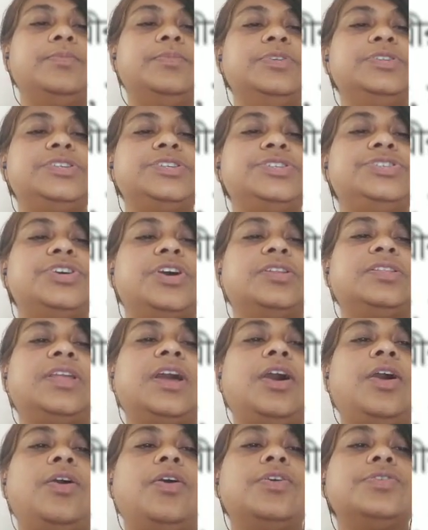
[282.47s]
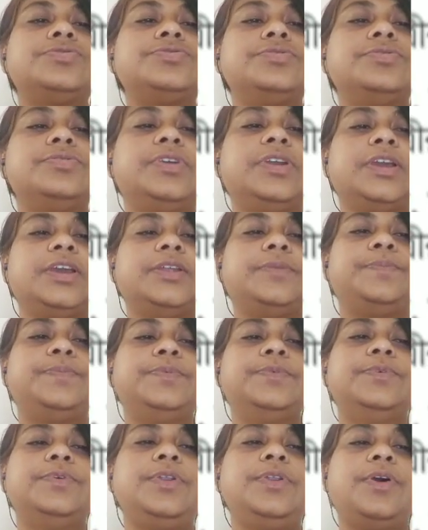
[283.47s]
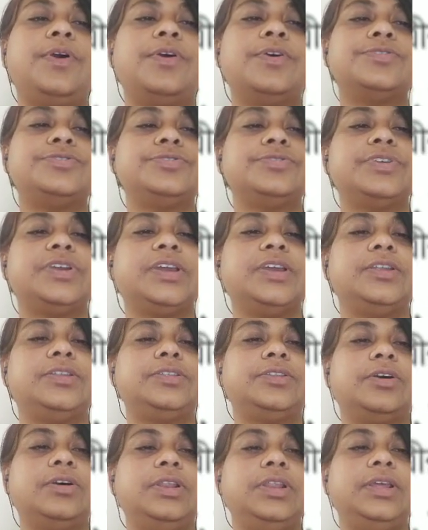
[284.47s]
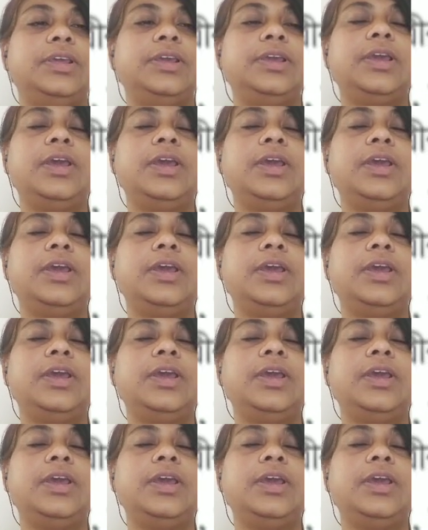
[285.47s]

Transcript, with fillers: বলছে যথা অশোকের ফুল অশোকের তলে